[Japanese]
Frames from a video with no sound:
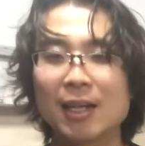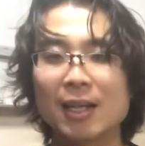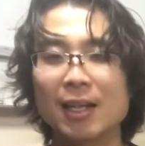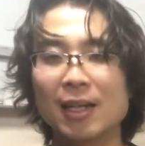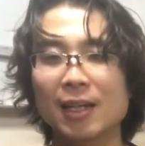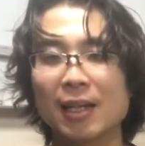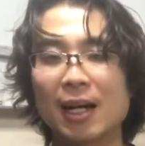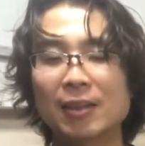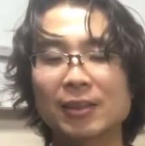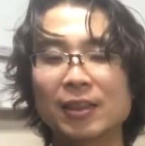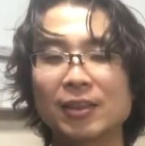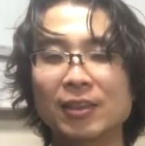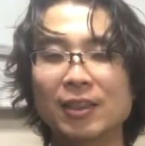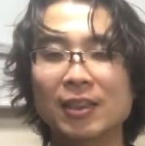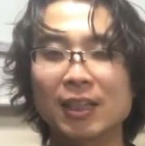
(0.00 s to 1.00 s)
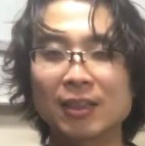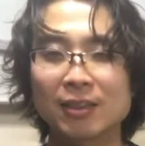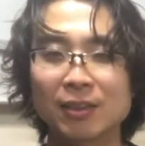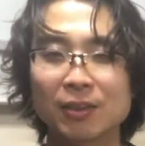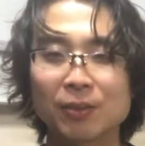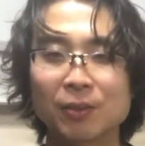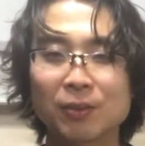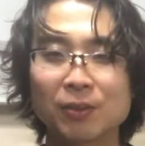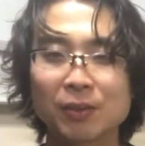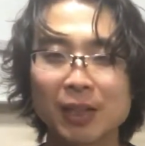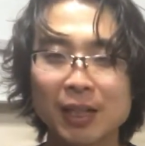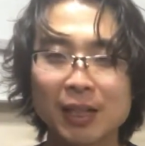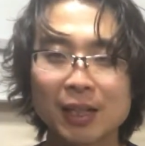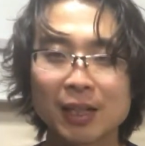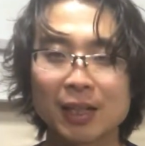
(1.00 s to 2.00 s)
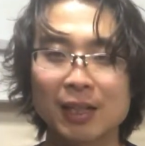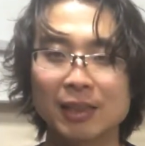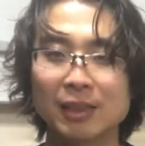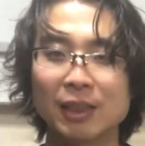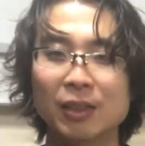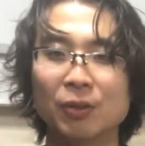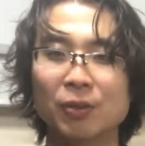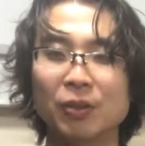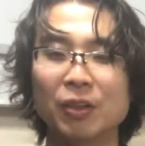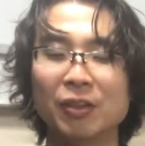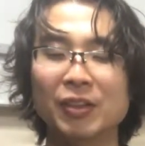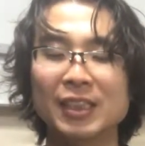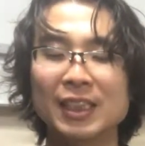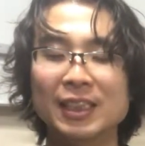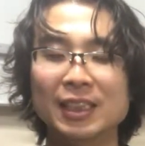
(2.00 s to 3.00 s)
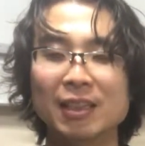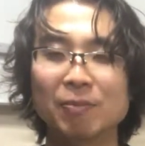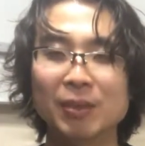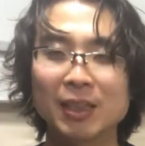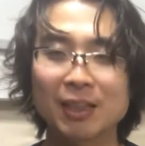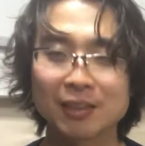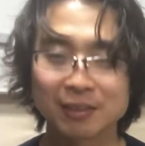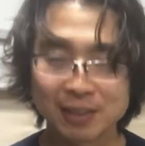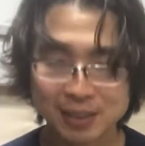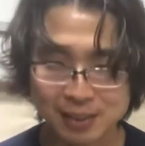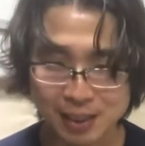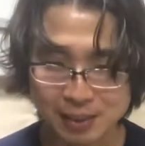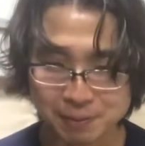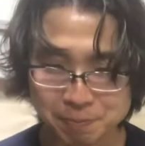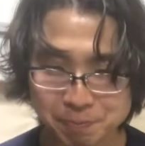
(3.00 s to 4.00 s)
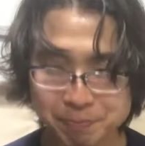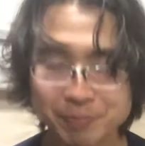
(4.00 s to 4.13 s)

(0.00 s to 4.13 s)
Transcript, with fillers: えー、アクセスしやすいところで、えー、ぜひお問い合わせしてみてください